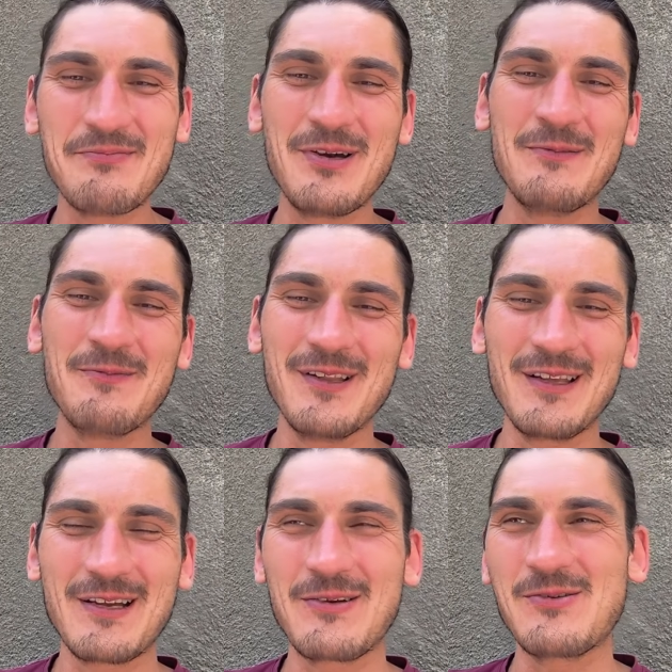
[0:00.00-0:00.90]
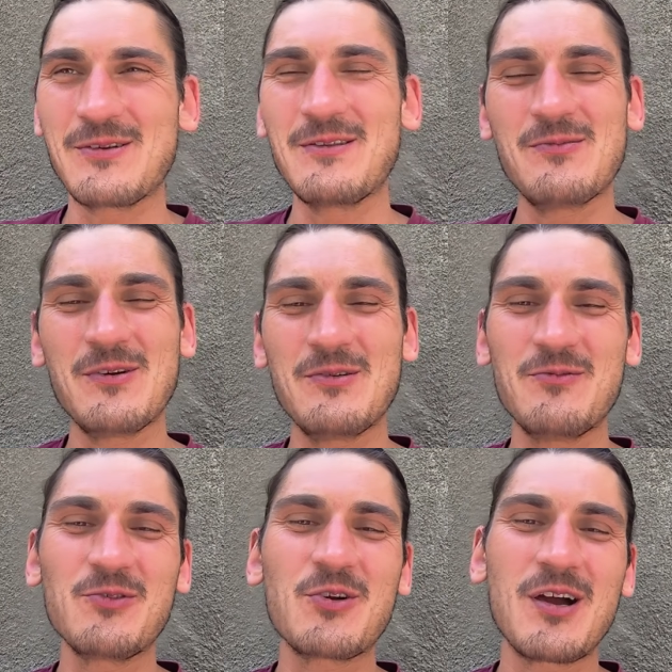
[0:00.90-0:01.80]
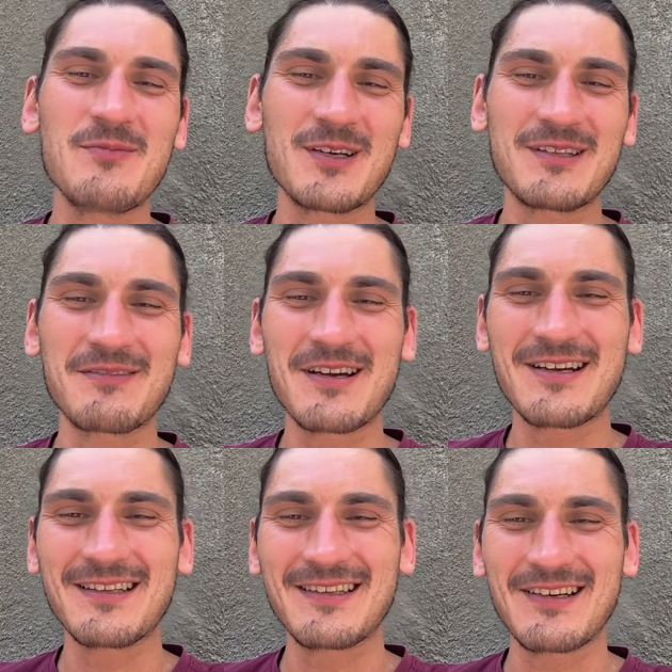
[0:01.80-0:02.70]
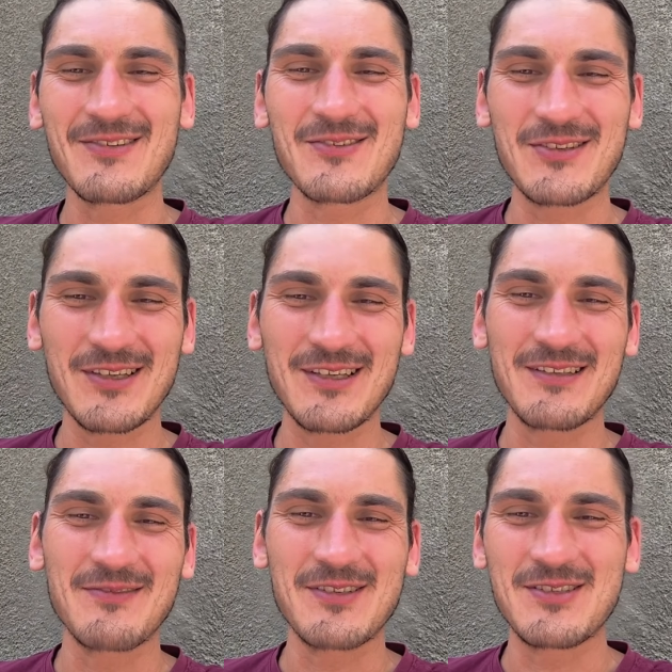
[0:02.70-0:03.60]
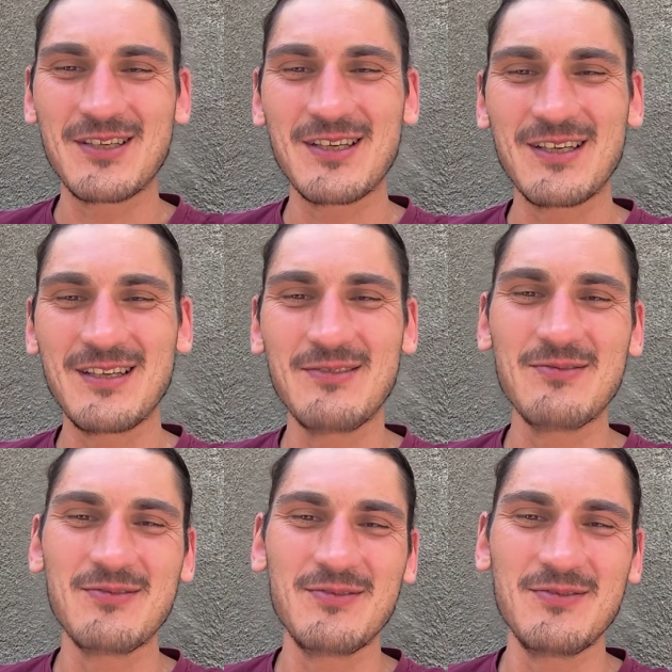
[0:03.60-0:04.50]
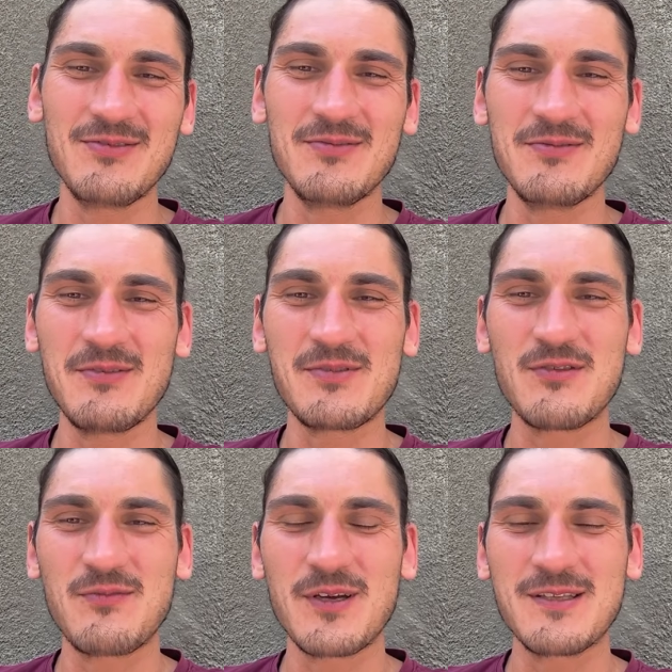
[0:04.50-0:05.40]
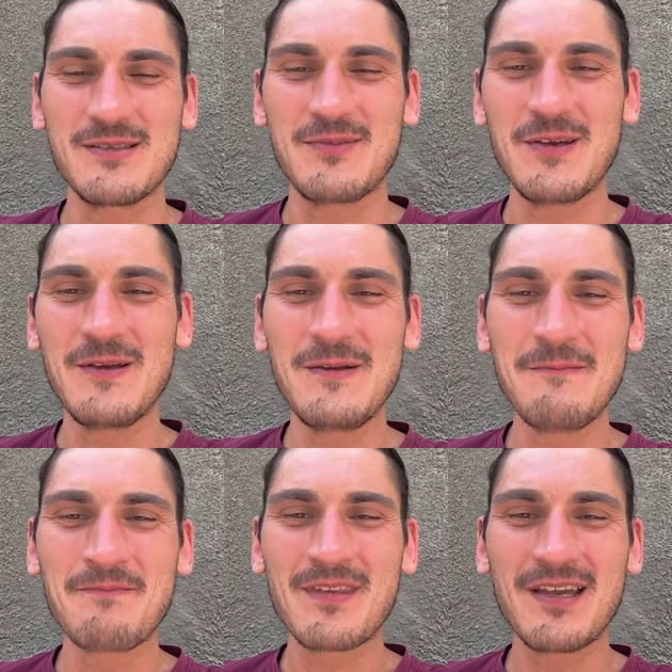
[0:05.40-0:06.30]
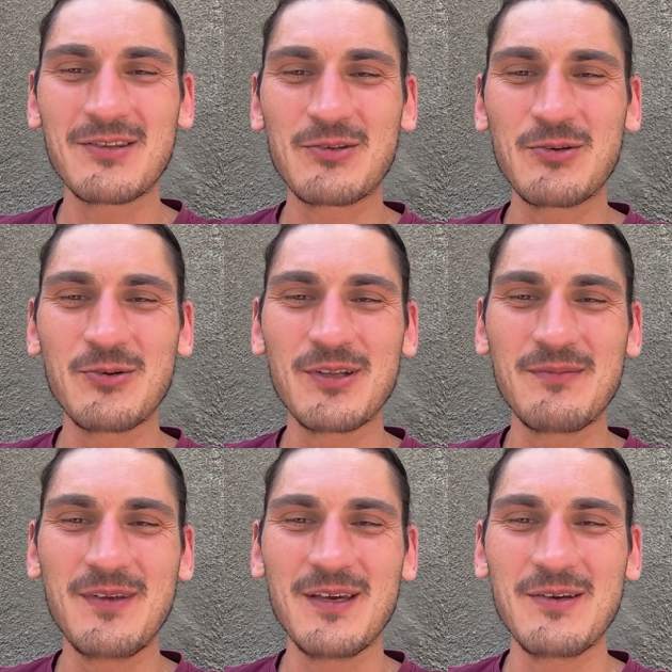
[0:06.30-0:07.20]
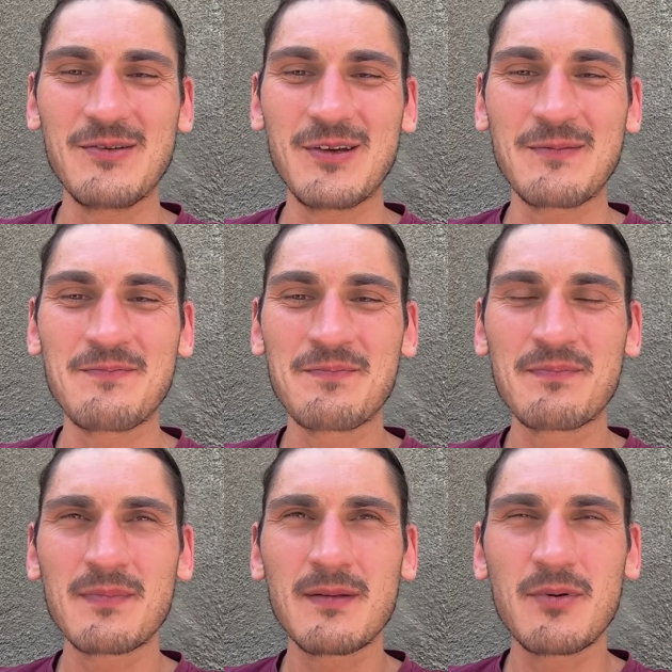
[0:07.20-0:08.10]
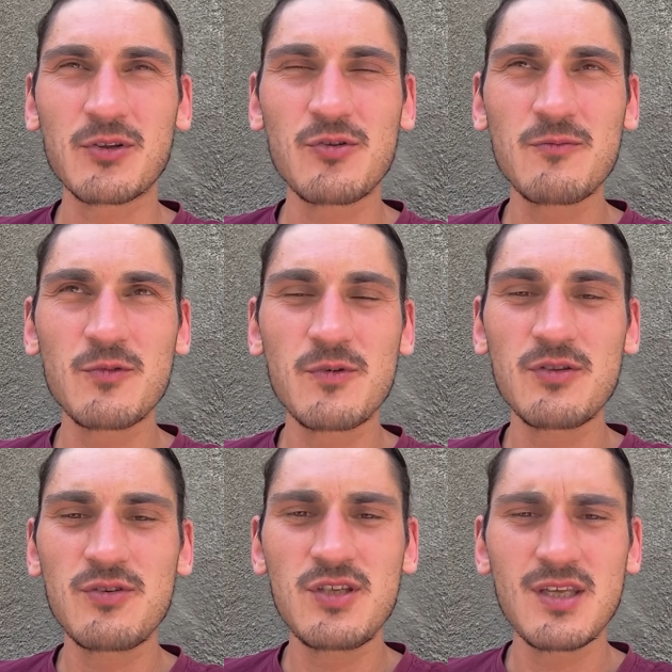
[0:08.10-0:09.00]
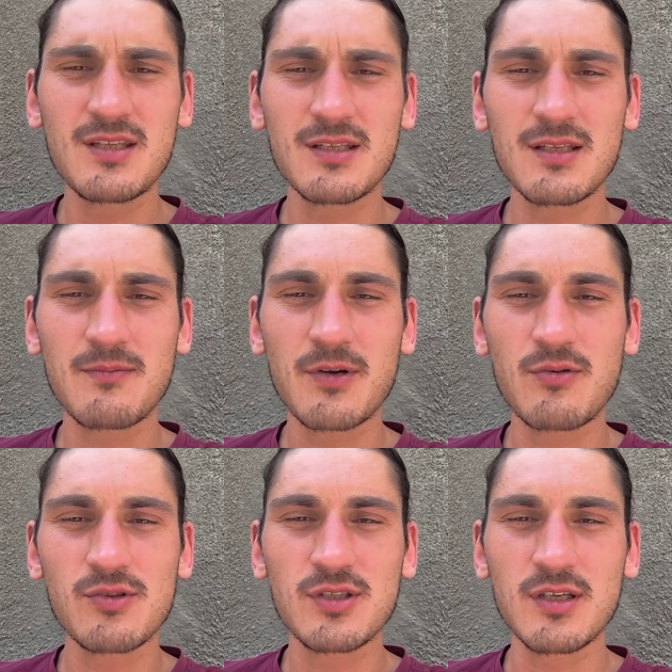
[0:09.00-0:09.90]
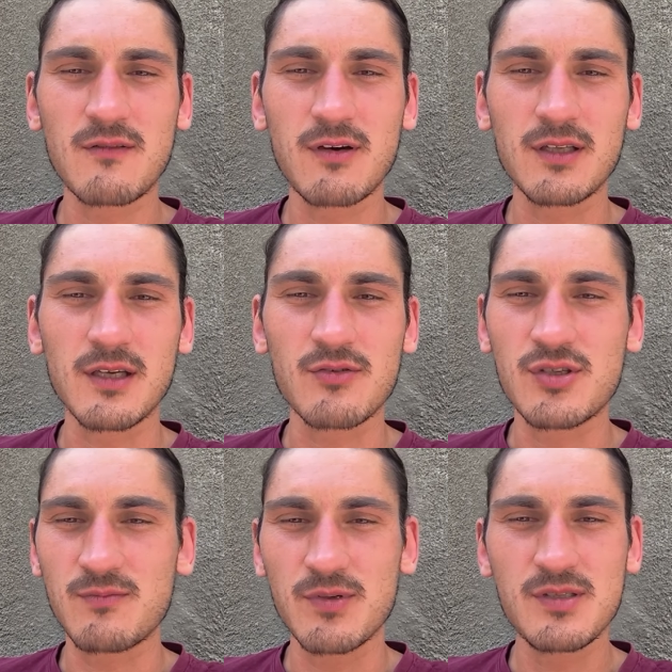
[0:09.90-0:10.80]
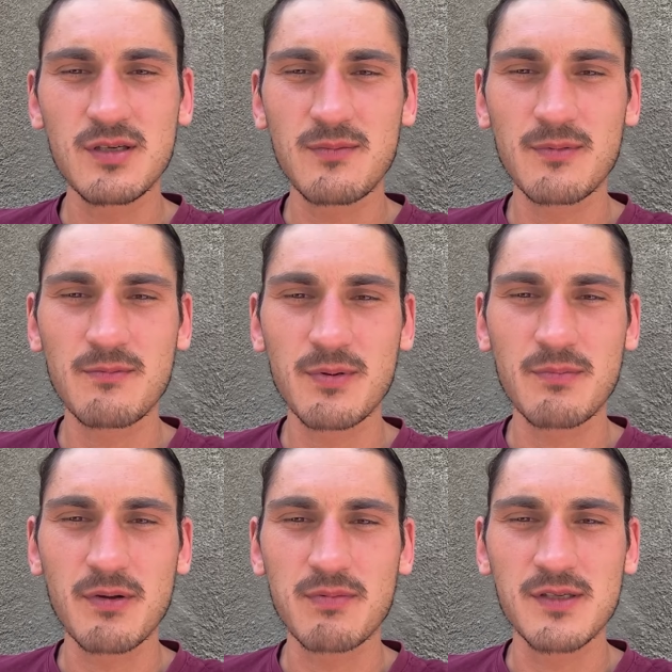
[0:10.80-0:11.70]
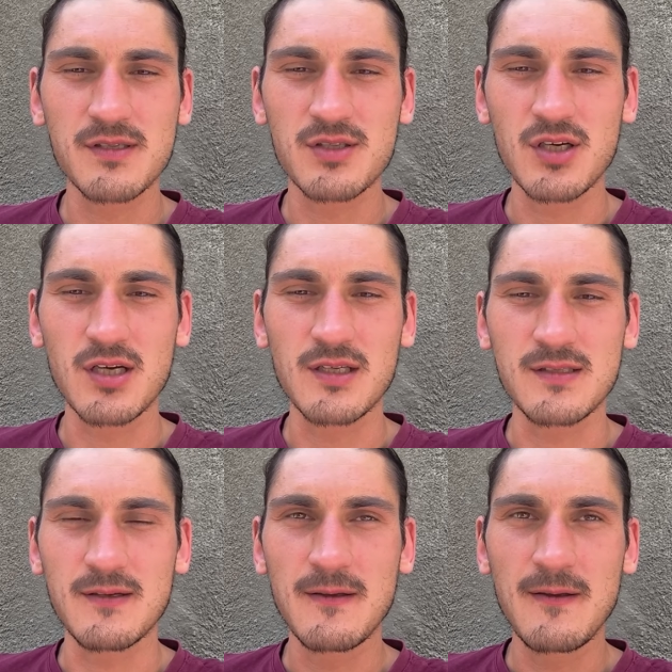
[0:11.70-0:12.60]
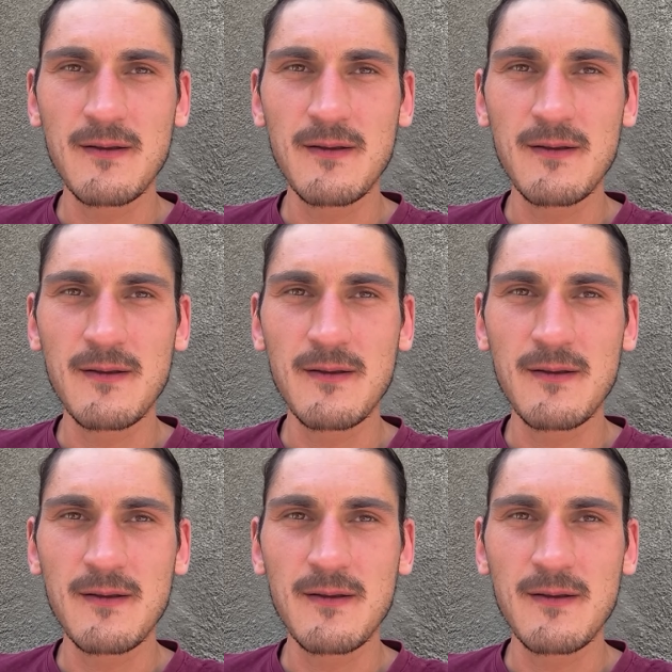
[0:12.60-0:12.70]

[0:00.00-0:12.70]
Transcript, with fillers: было короче. Я думаю, вдруг камера там какая-то хорошая, там ночная или ну, вообще в принципе. А я тут голый бегаю так. Потом думаю, ну нет, это не похоже на квадрик. Очень быстро приближается.